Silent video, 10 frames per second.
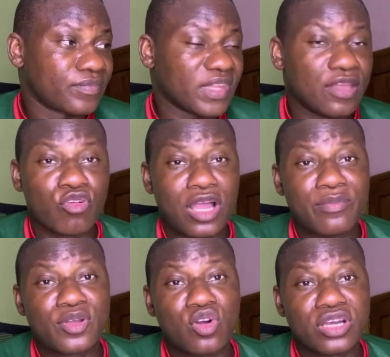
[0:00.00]
il faut quand
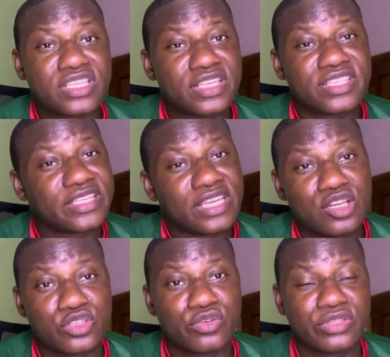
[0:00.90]
même qu'on retienne certaines
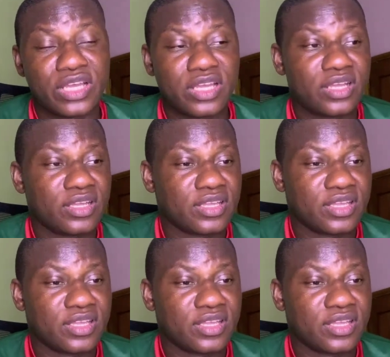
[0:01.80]
leçons dans,